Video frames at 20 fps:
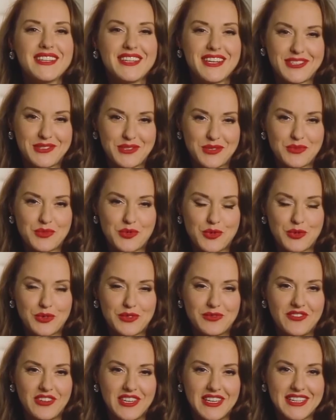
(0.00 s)
Как тут
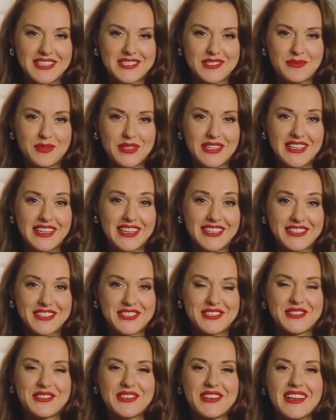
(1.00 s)
могут валяться
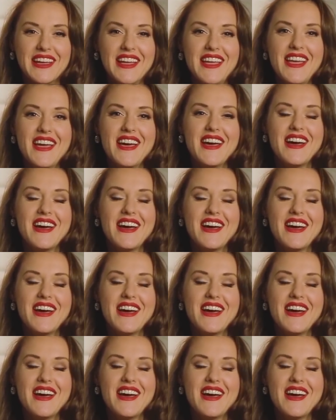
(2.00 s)
бриллианты, что ли?